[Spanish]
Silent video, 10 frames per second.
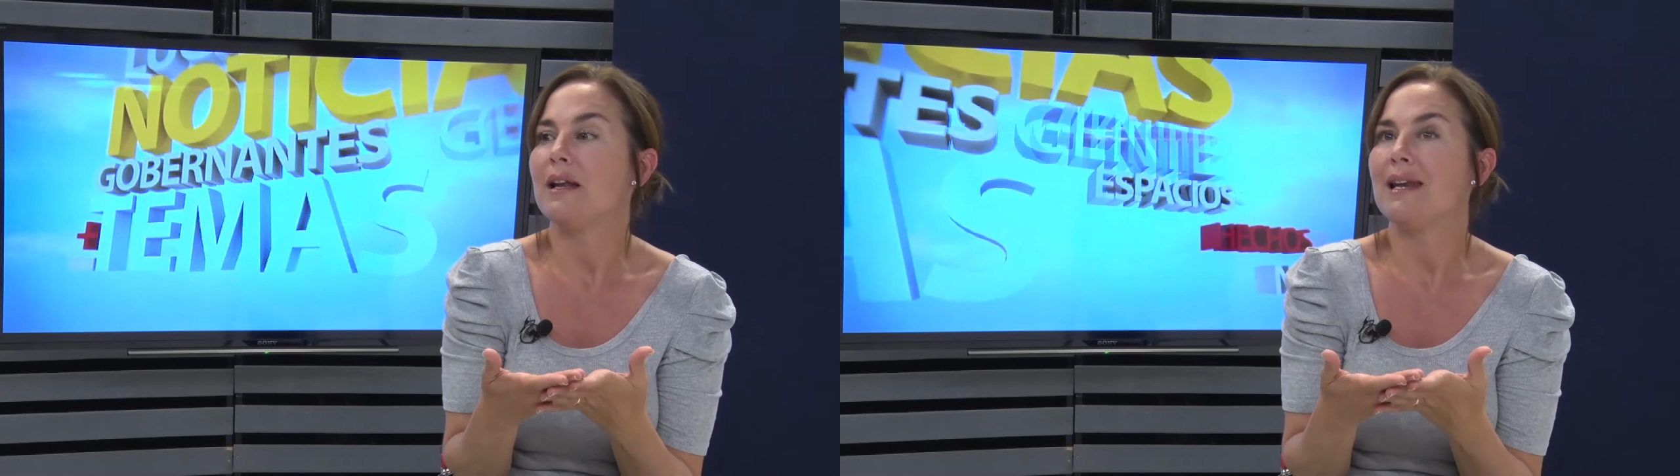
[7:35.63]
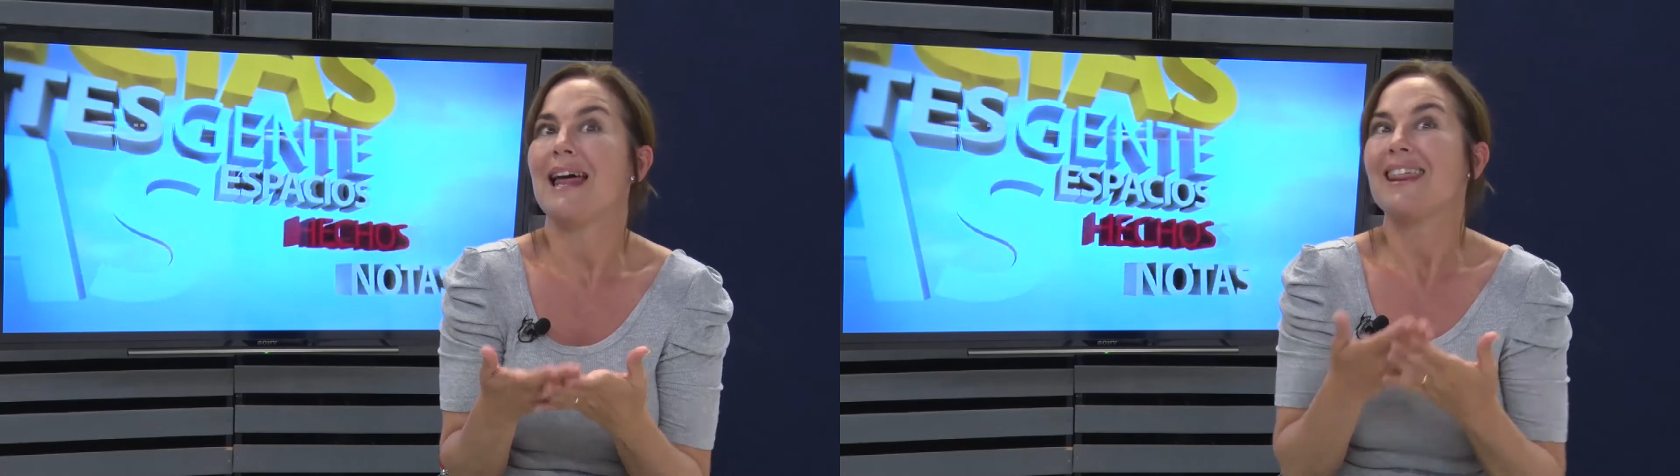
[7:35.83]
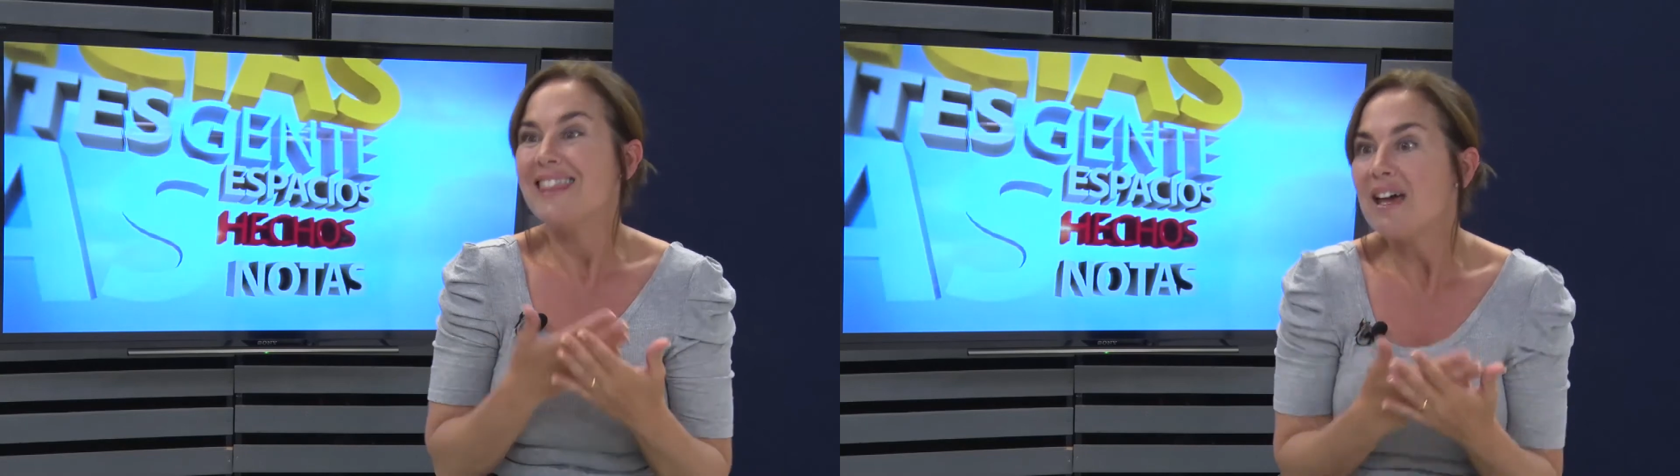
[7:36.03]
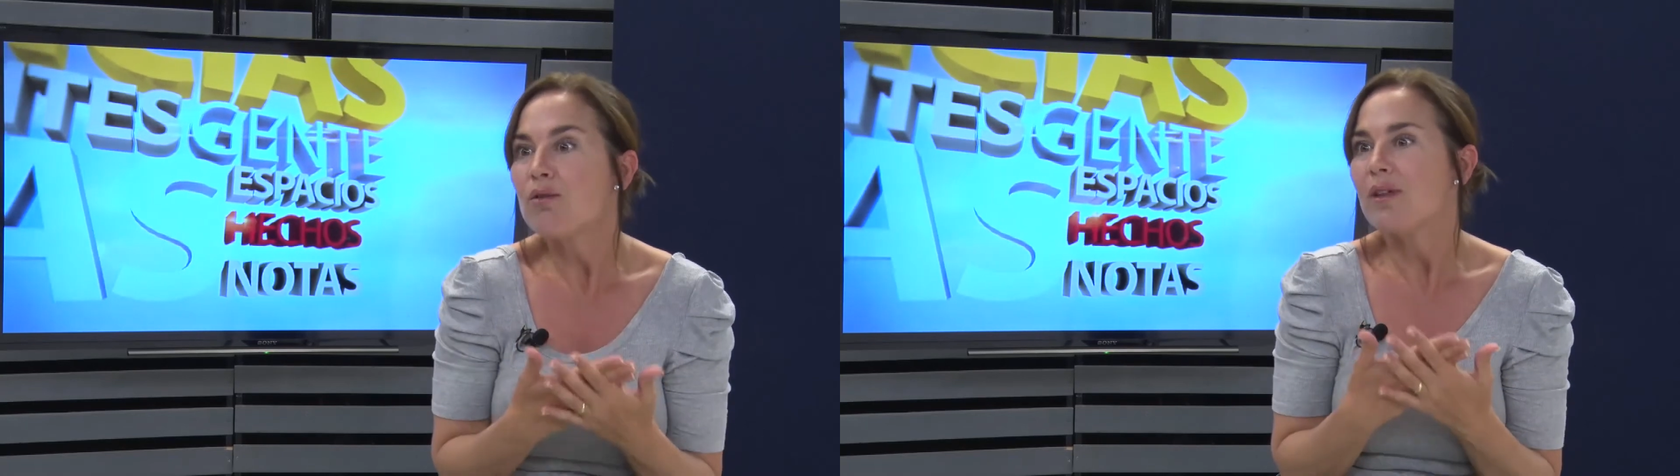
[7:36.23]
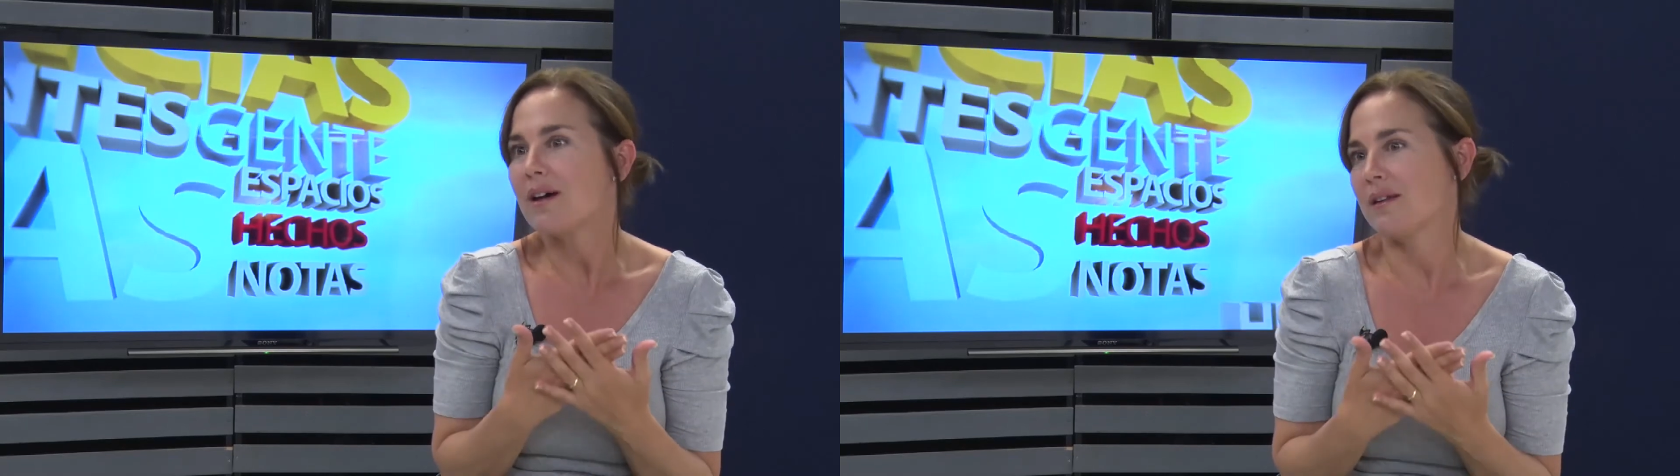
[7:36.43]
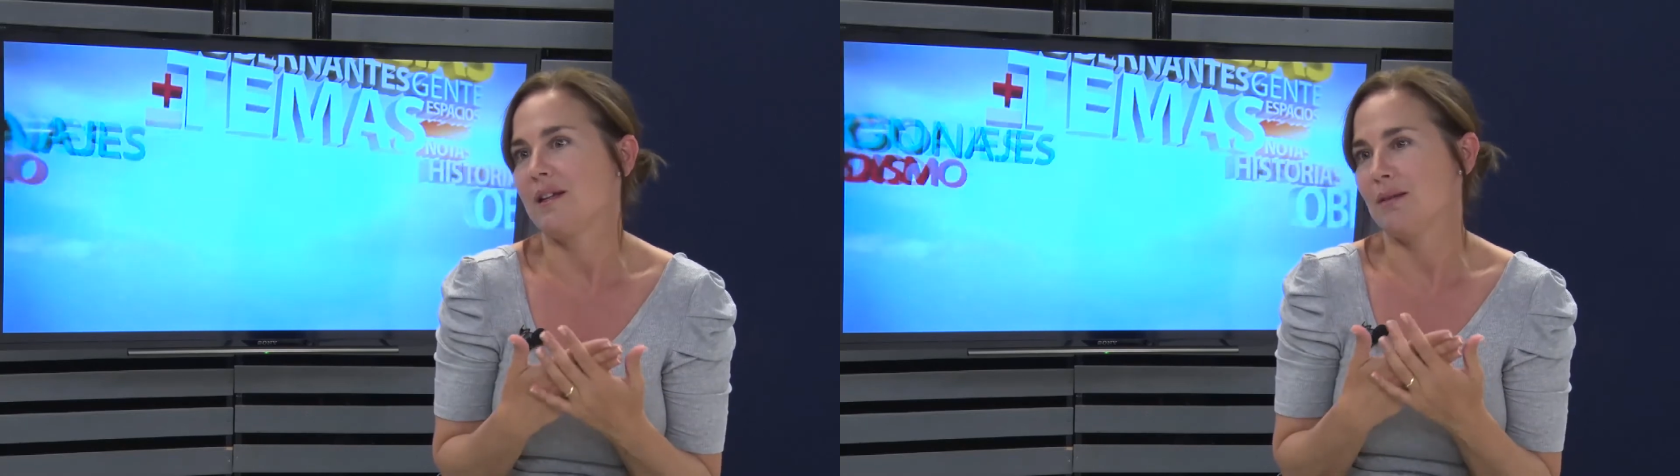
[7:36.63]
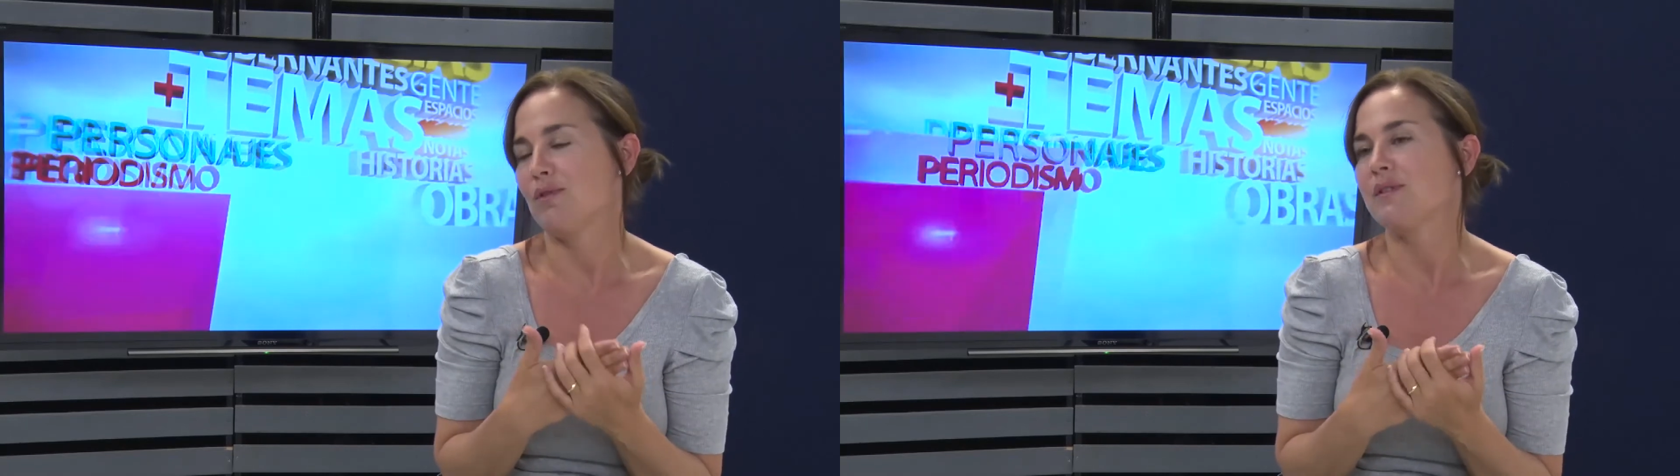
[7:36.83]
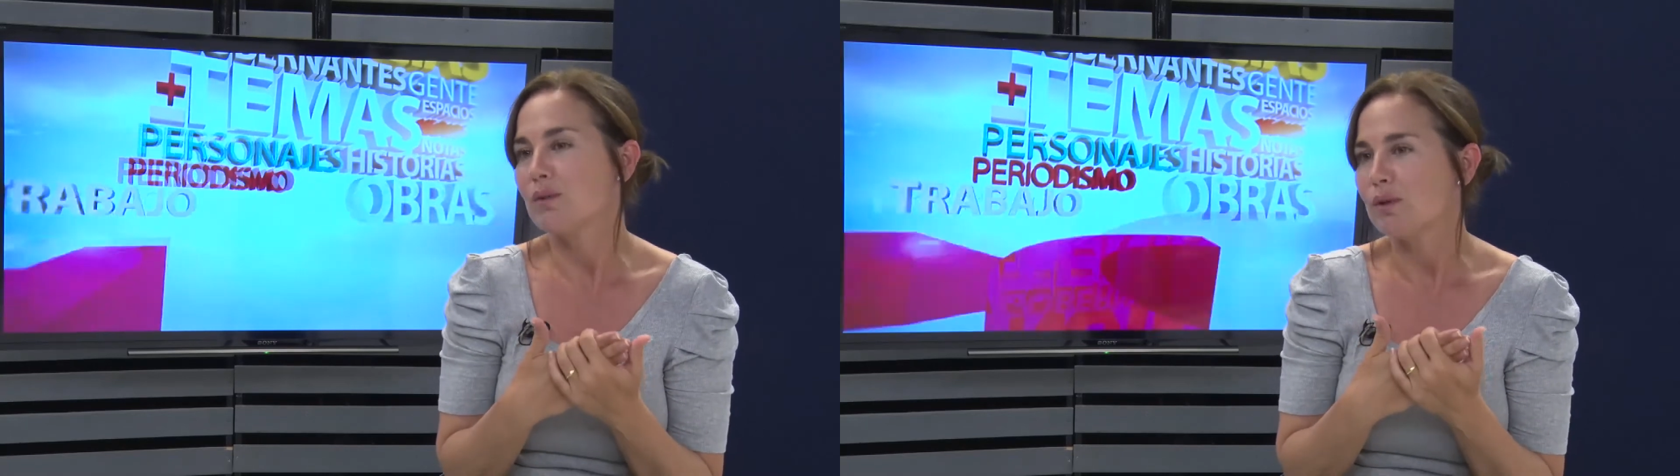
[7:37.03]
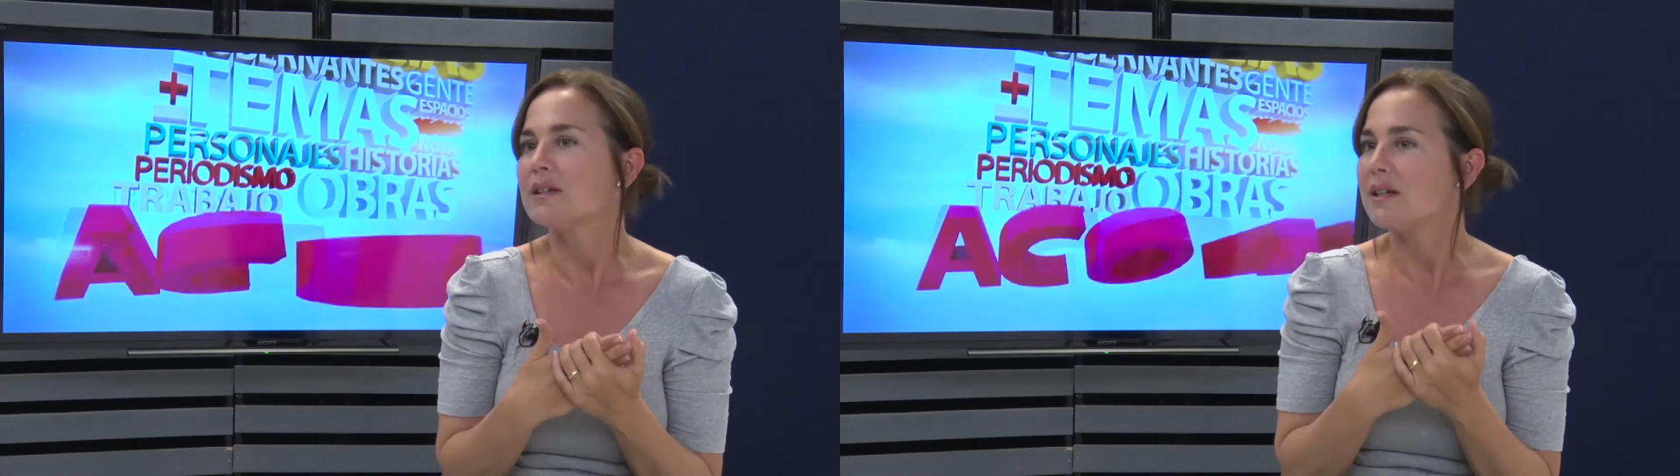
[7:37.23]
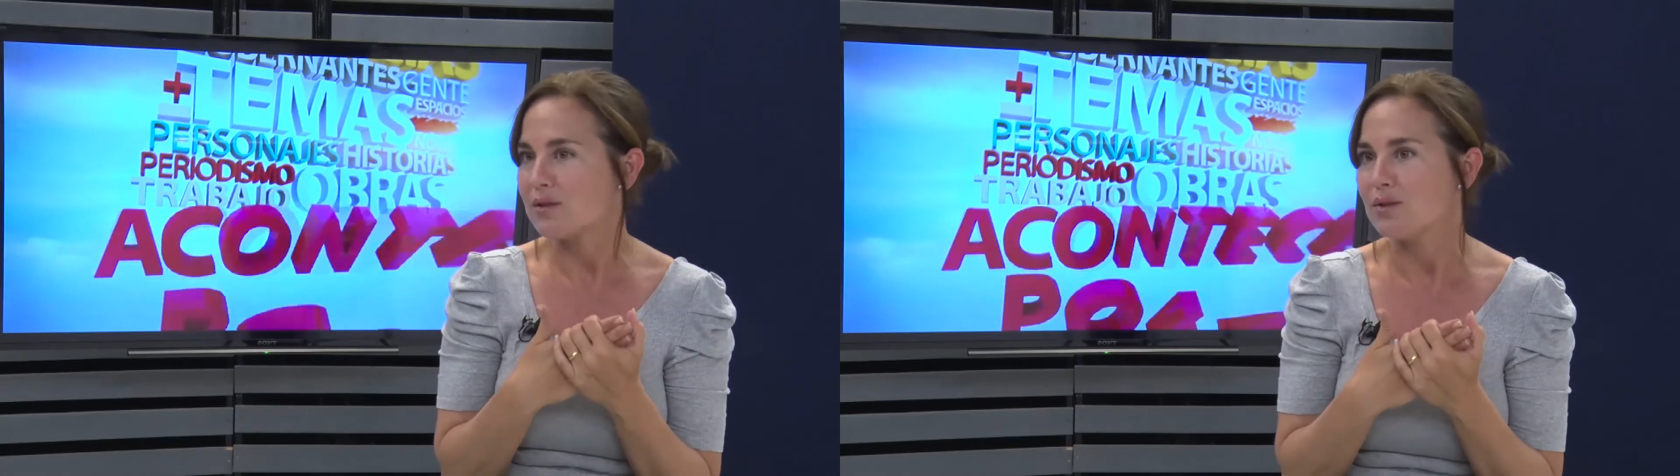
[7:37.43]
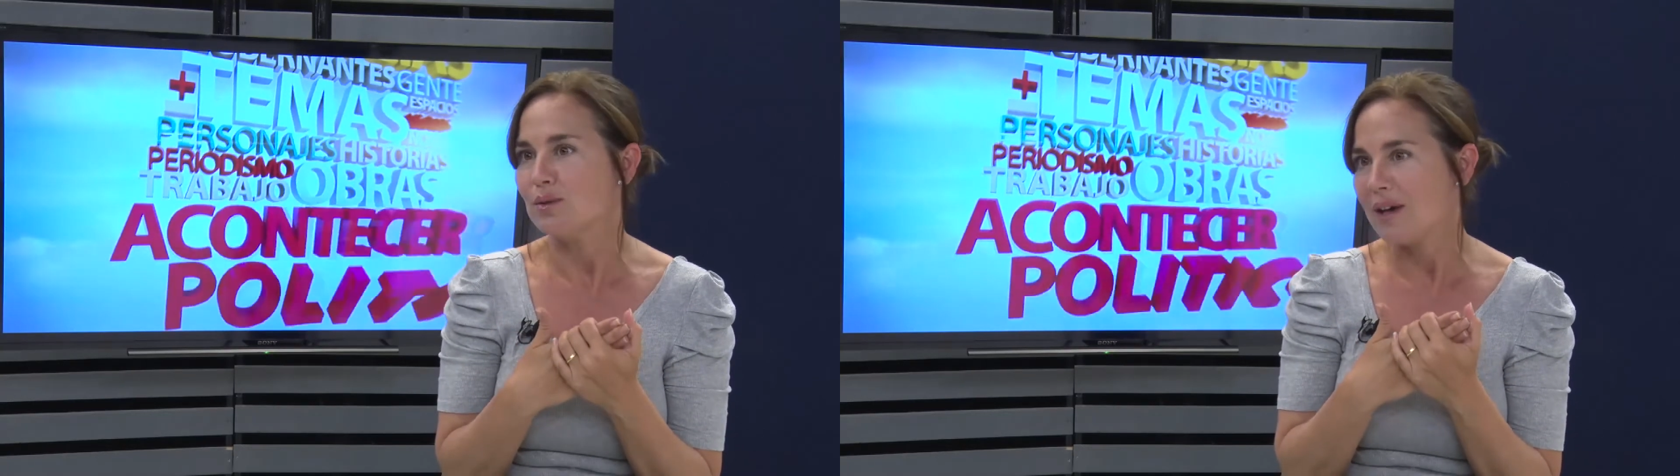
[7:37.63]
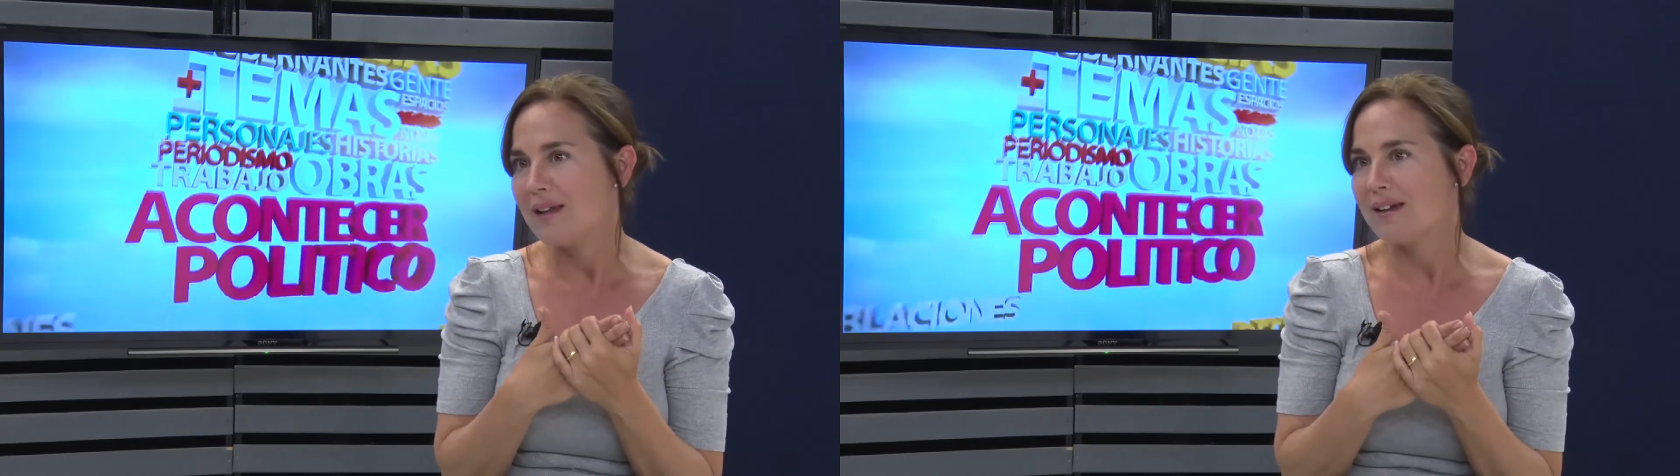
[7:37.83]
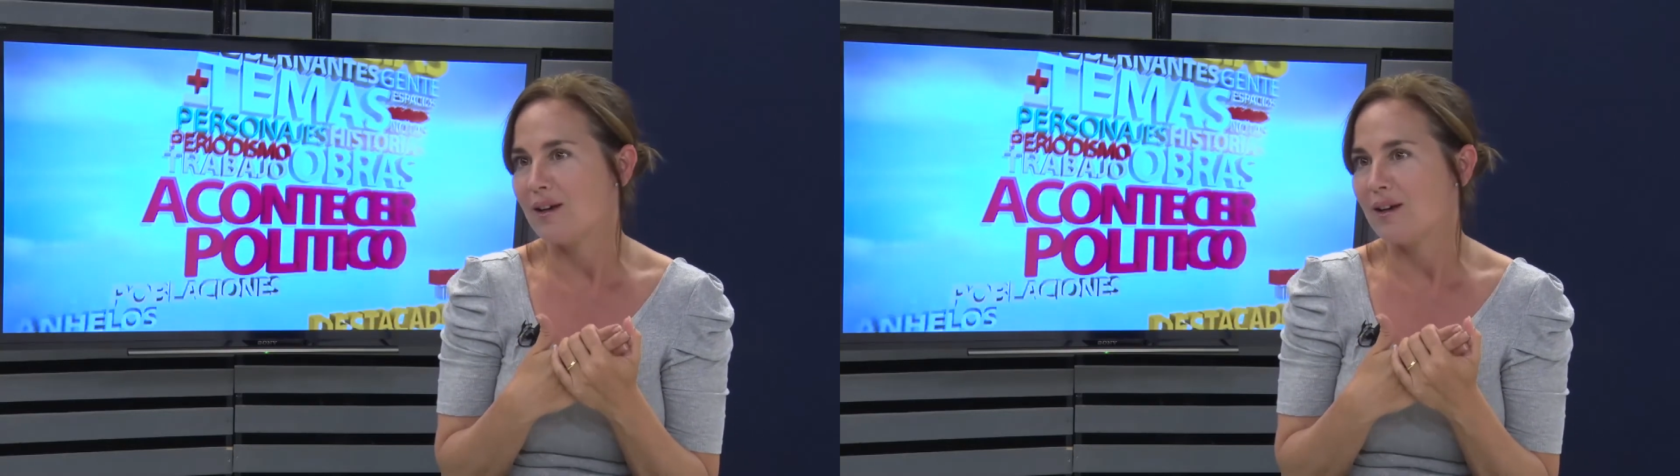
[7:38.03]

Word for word: las deudas que tenemos en nuestra ciudad,